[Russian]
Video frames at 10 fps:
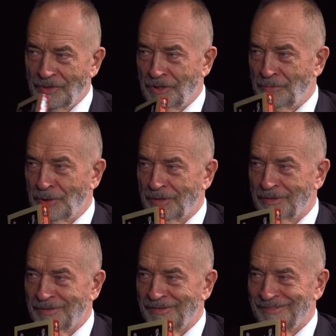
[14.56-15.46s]
Взаимно.
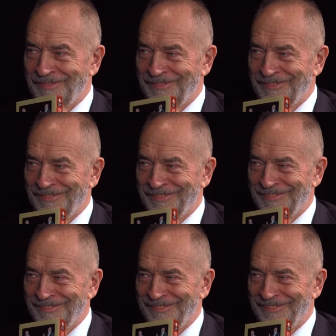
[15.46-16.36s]

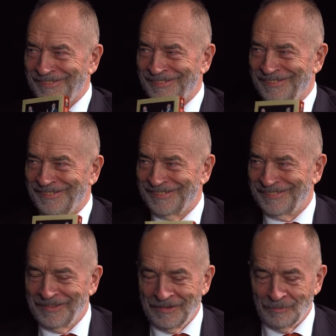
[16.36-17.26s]
Что мы можем сказать
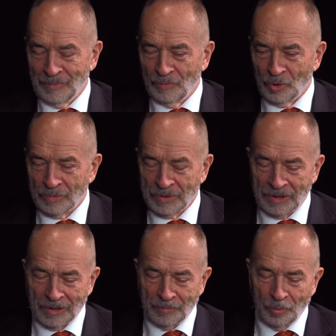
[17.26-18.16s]
публике? Мы можем
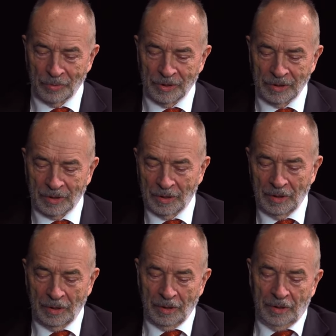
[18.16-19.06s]
сказать публике,
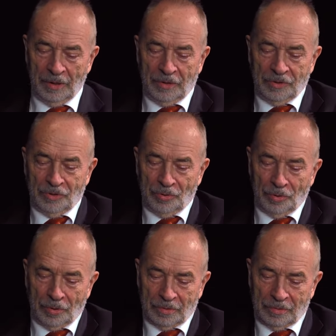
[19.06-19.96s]

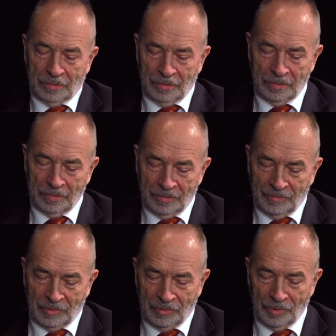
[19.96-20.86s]
что
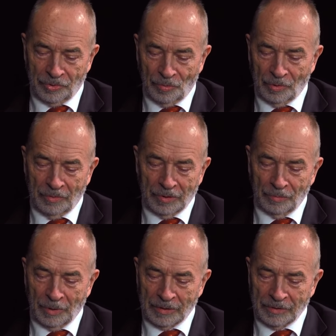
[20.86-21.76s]
вот то, о чем
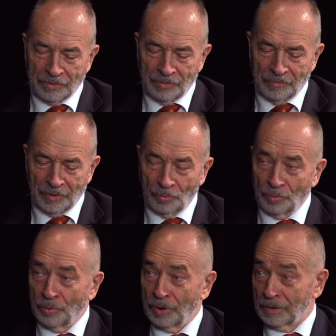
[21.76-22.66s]
говорил Маркс, что в
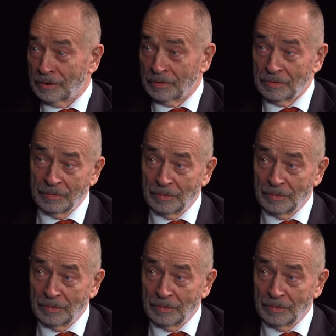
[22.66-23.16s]
науку нет